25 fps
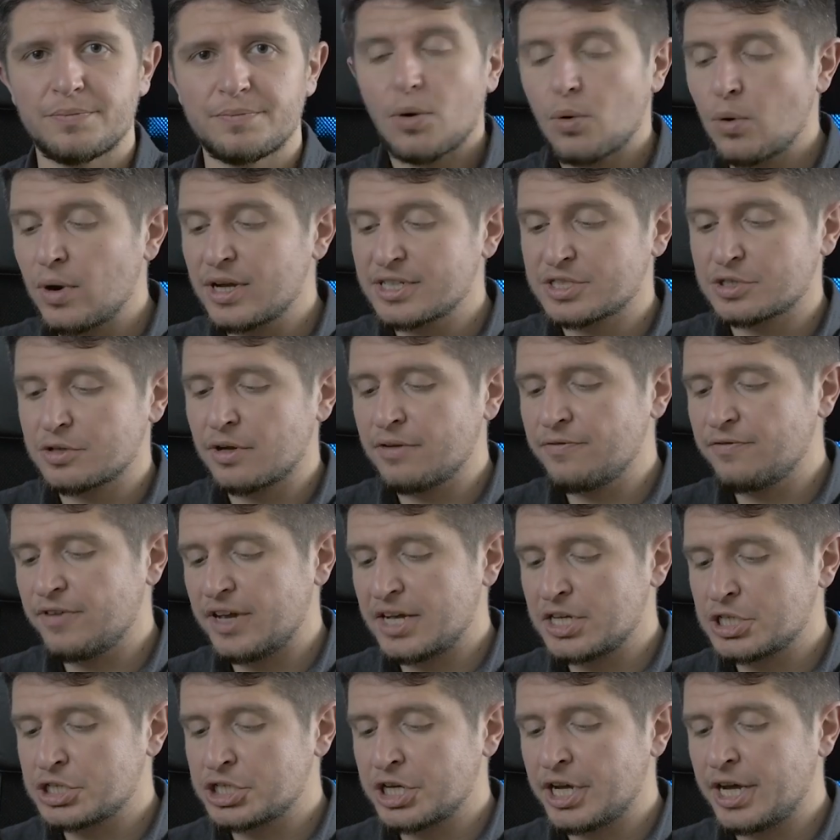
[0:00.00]
Questo
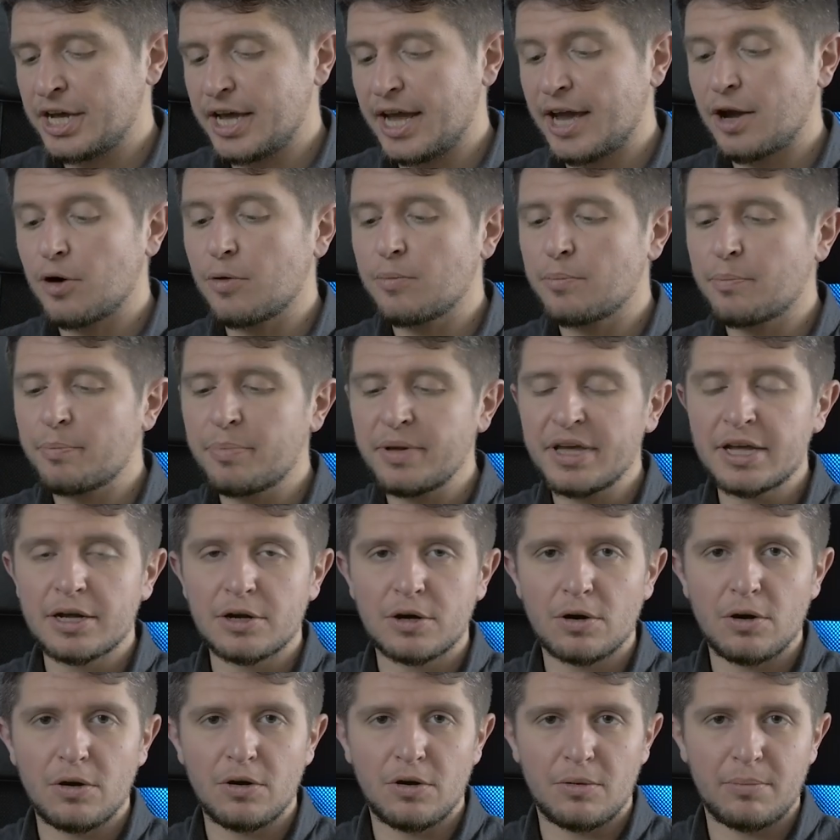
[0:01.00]
invece è un
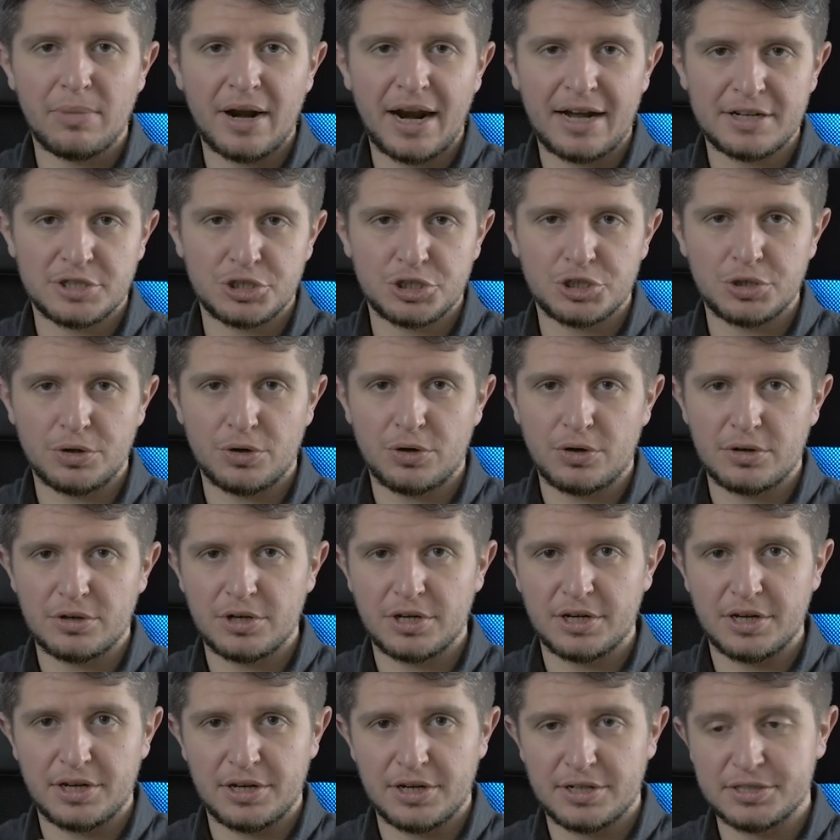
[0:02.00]
piccolo braccio
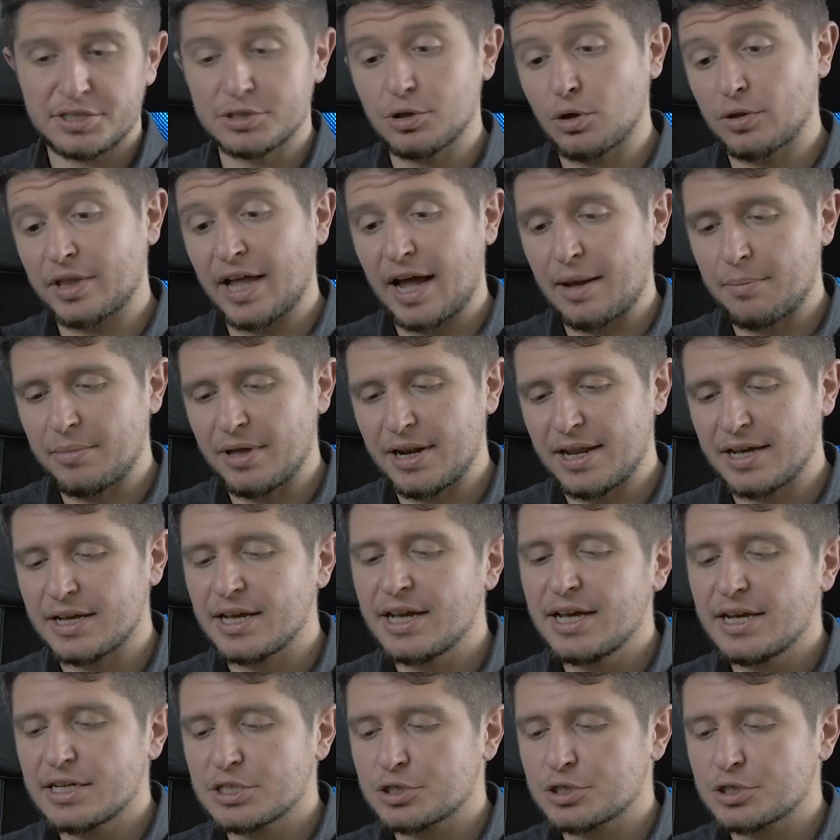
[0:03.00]
eh, snodabile,